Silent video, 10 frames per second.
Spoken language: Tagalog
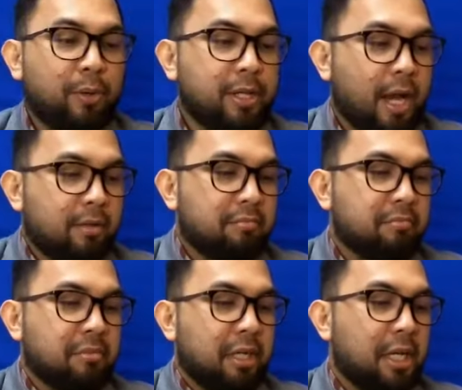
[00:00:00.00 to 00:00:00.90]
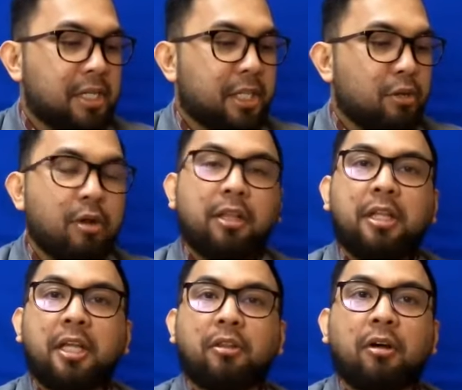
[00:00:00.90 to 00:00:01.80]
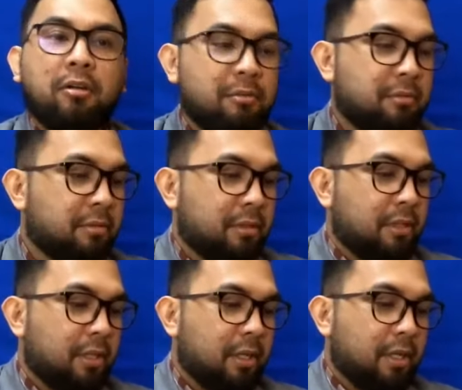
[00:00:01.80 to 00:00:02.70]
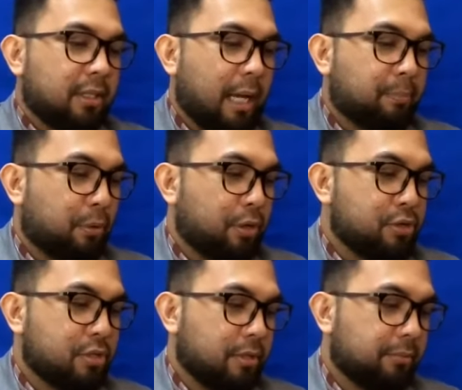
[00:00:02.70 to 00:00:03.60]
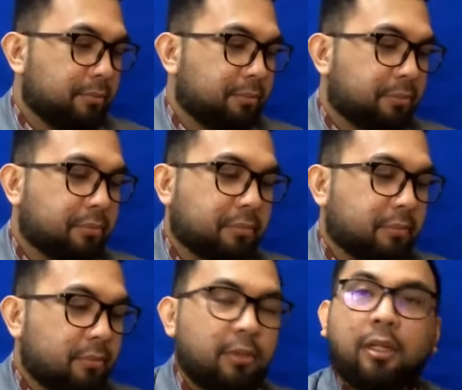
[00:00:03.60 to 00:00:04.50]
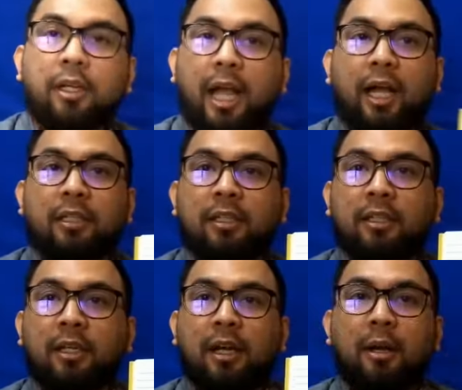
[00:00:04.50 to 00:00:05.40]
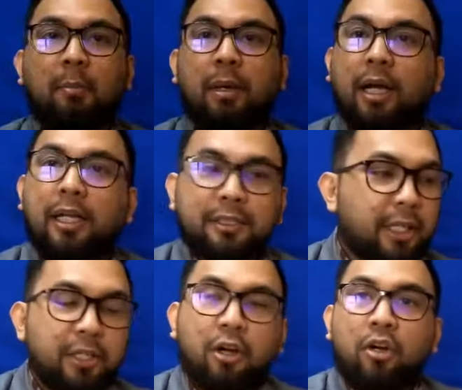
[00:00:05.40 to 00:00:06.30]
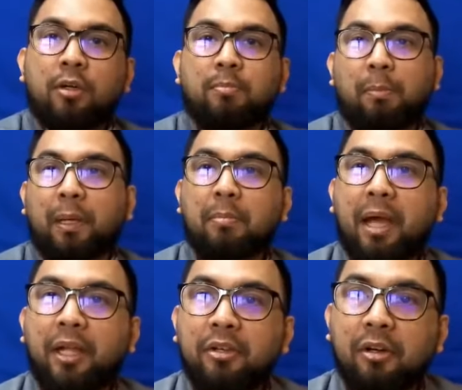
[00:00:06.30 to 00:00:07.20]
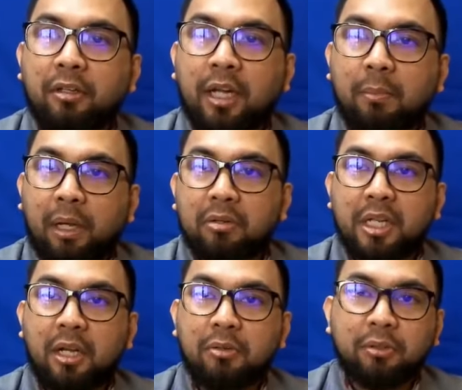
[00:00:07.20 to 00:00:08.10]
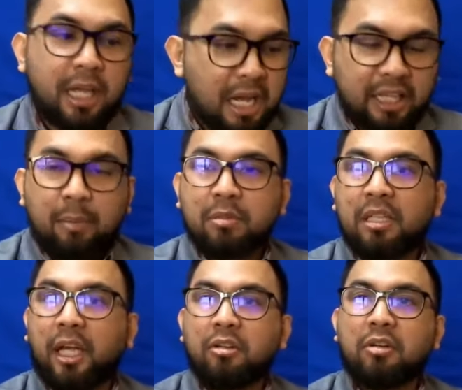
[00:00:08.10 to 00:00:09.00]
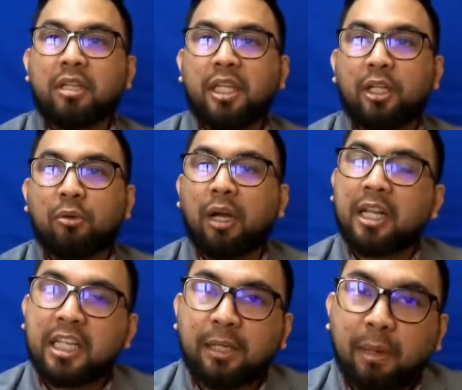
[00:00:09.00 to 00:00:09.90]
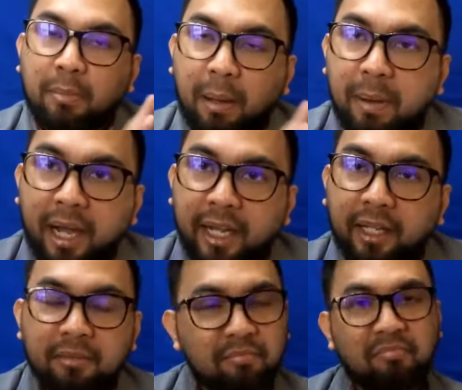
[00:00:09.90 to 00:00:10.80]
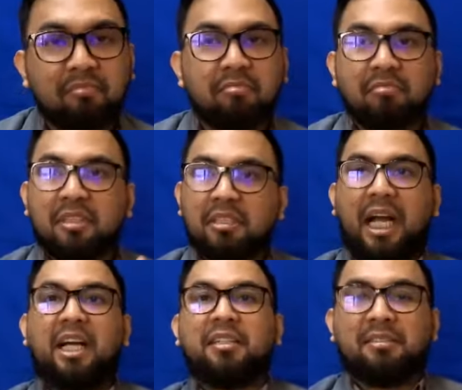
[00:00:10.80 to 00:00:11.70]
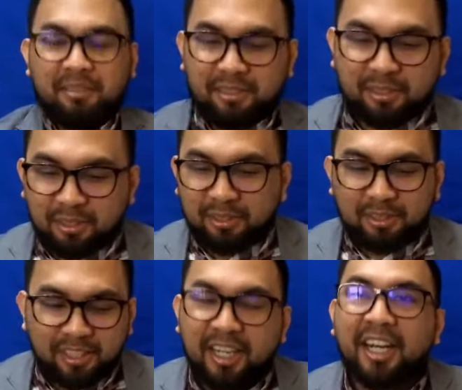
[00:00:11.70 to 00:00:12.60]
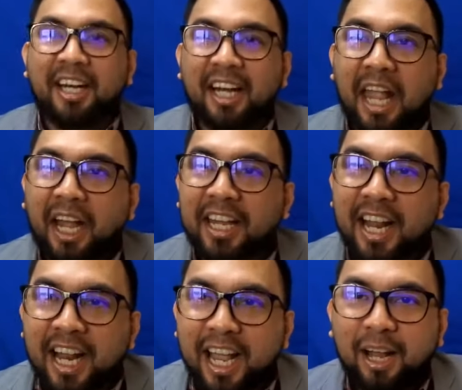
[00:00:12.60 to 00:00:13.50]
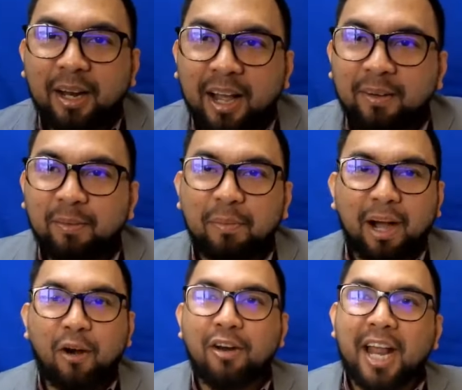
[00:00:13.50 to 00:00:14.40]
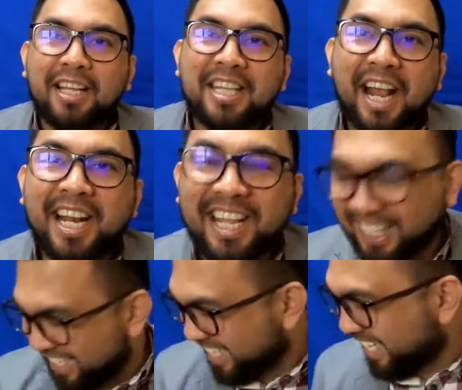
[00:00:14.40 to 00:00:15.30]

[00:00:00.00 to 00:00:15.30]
gawin yan. Lista nyo lang dito. Tapos, yan. Pagkalista nyo, papirmahin nyo na meron silang utang, tapos lagyan nyo lang date kung kailan sila magbabayad. Diba? So, ganyan-ganyan lang yan, ha? Mga online selling.